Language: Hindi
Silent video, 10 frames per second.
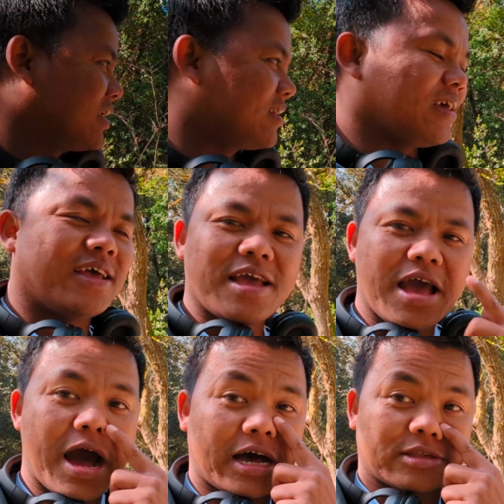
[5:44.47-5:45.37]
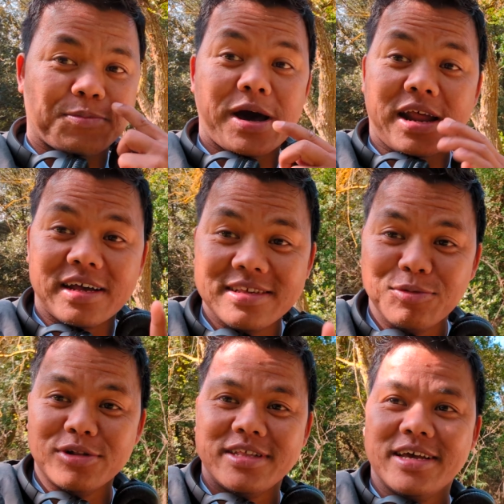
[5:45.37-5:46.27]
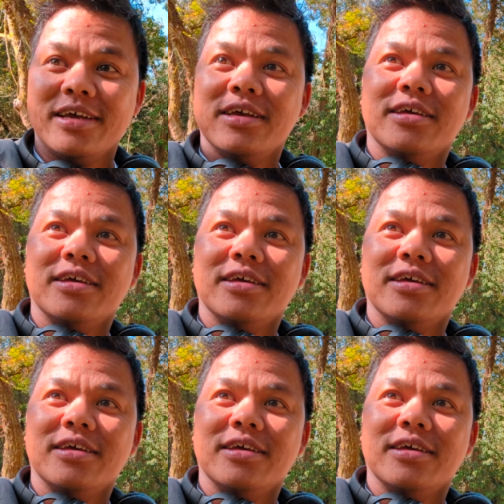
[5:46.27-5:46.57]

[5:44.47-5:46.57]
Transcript: करता है अस्पाराज ही बोलता है